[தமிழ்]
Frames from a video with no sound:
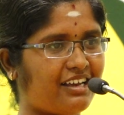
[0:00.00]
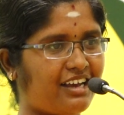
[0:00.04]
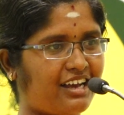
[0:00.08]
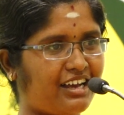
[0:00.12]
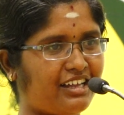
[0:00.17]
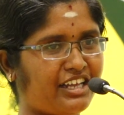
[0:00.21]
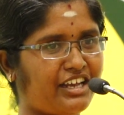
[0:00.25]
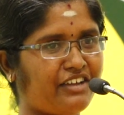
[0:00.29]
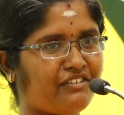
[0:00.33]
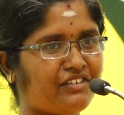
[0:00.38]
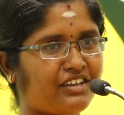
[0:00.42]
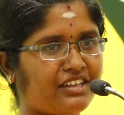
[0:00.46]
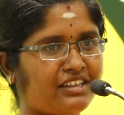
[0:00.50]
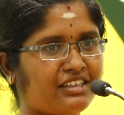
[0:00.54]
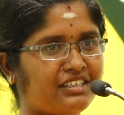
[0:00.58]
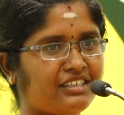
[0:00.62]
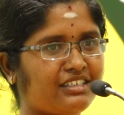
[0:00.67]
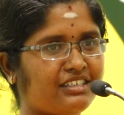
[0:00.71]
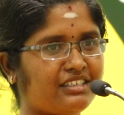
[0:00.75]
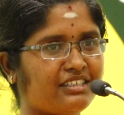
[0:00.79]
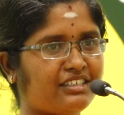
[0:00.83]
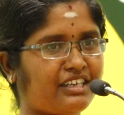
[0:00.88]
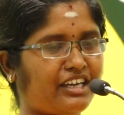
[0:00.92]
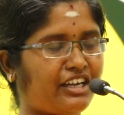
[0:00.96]
அதே வந்து
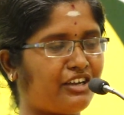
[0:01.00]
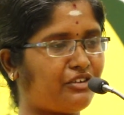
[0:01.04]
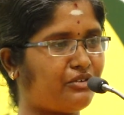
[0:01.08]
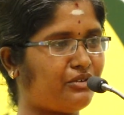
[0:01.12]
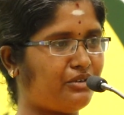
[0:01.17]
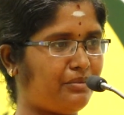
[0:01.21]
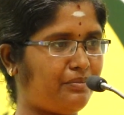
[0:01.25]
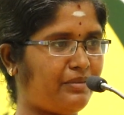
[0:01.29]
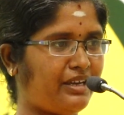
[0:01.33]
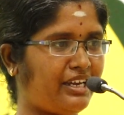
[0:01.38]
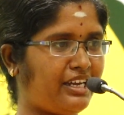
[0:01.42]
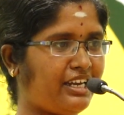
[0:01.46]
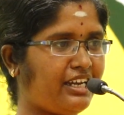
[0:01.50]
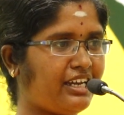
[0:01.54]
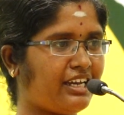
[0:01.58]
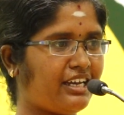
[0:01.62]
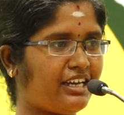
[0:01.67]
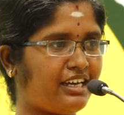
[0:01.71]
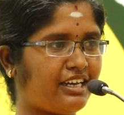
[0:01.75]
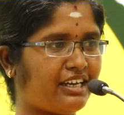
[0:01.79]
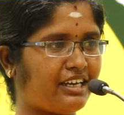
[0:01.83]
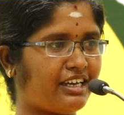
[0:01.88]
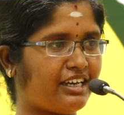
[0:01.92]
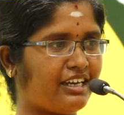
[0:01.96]
எனக்கு ஒரு பெரிய
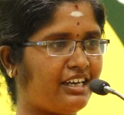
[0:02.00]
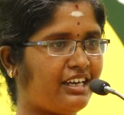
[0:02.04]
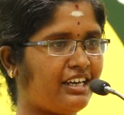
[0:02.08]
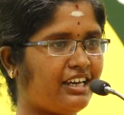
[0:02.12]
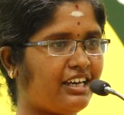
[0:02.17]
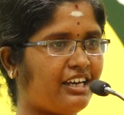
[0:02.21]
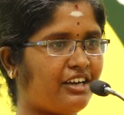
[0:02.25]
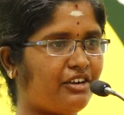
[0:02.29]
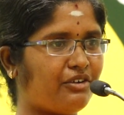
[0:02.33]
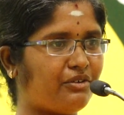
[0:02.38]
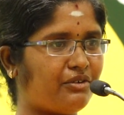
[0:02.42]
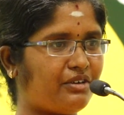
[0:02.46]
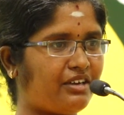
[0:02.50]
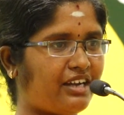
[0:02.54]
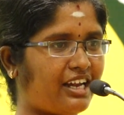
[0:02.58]
ஒரு